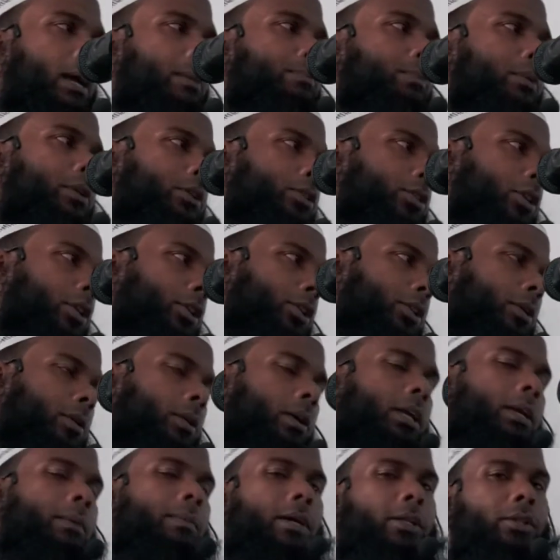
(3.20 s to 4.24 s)
আপনি যত
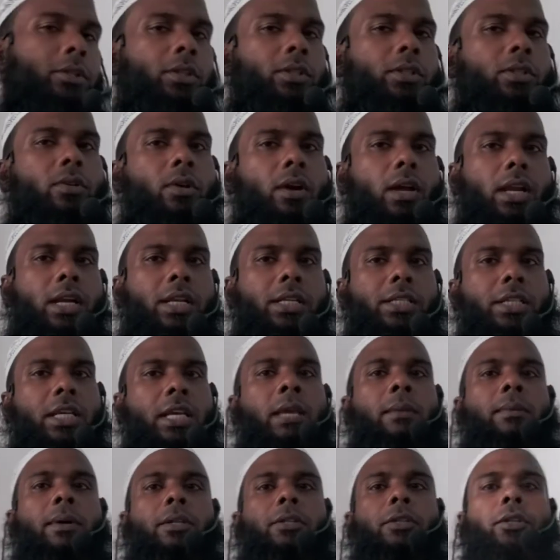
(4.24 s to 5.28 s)
ইবাদত করেন
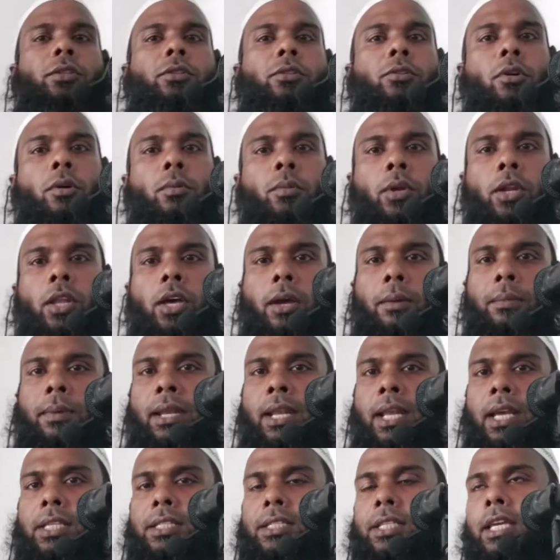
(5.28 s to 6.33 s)
সেই ইবাদত কবুল হবে
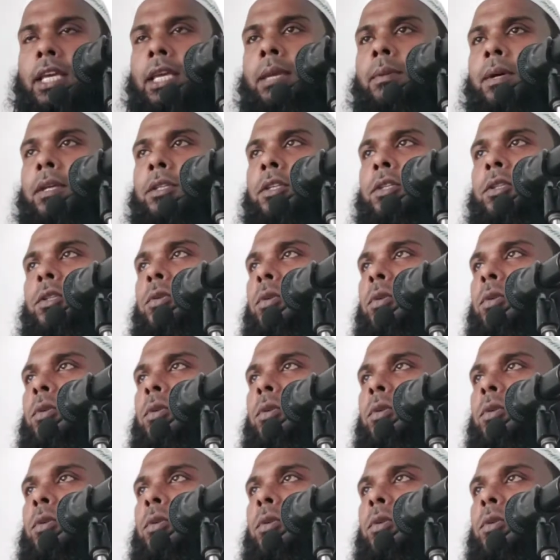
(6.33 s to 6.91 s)
না সেই ইবাদত